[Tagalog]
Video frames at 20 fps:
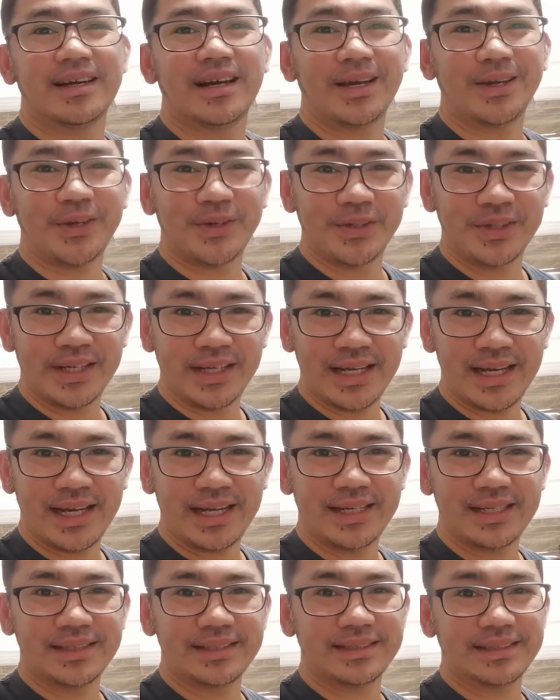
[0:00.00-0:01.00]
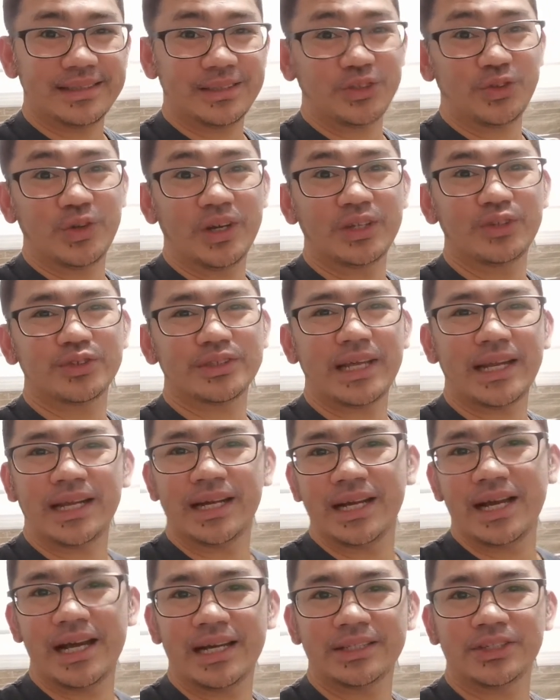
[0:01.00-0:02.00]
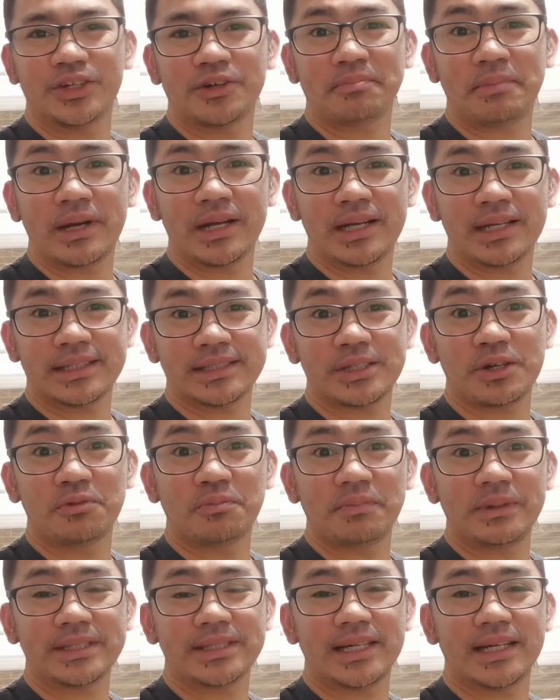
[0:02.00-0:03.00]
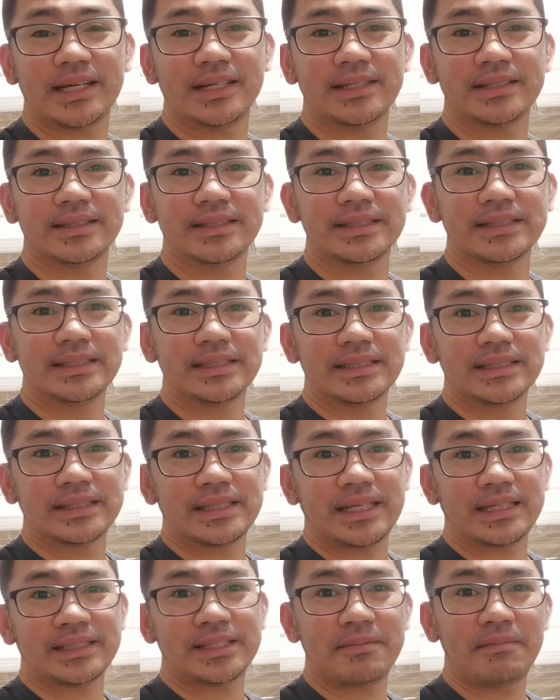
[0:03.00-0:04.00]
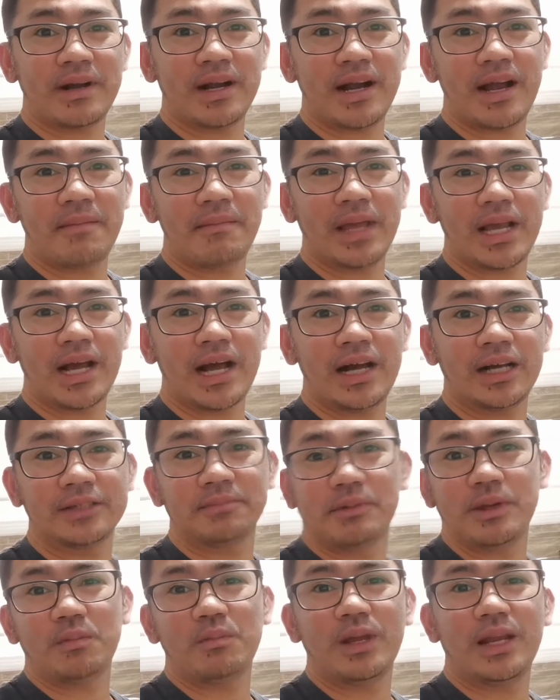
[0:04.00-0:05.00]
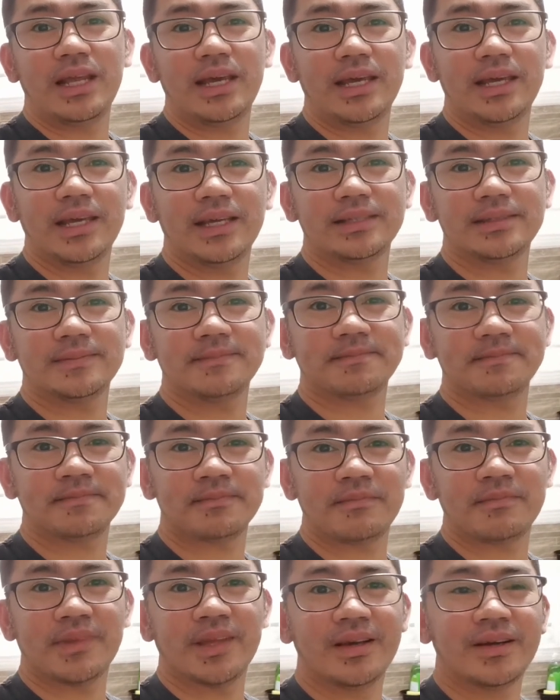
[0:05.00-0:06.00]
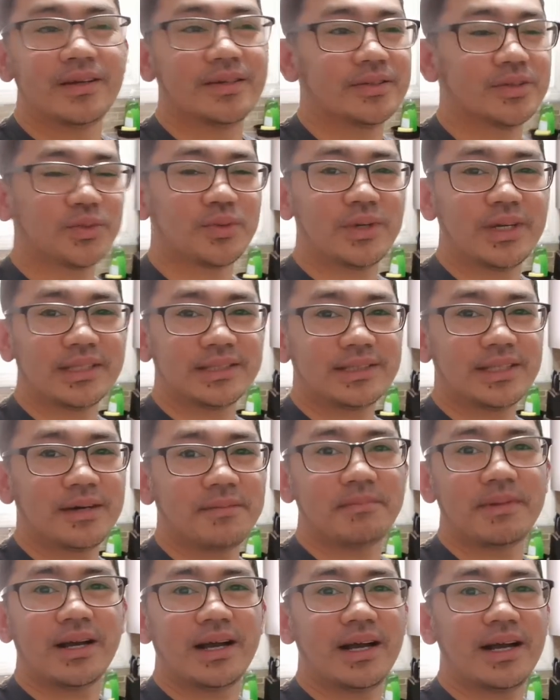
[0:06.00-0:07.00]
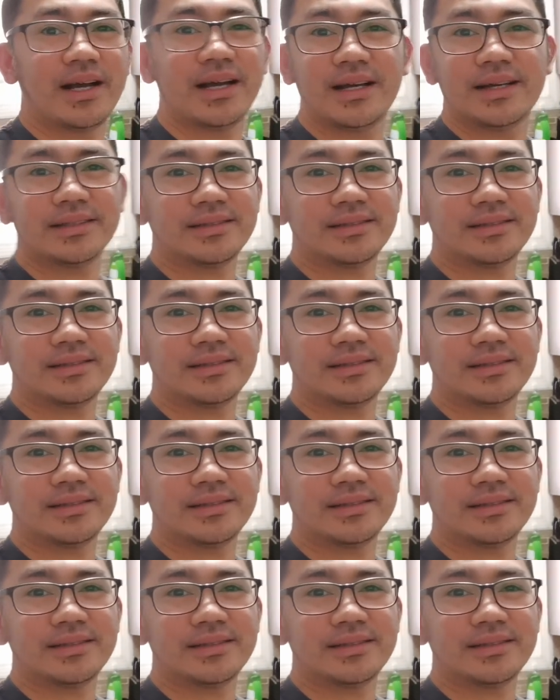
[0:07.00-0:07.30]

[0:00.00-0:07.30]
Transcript: ayun na nga. So, ganun talaga, no? Pagka sa umpisa, kasi marami kang bibilihin tulad ng mga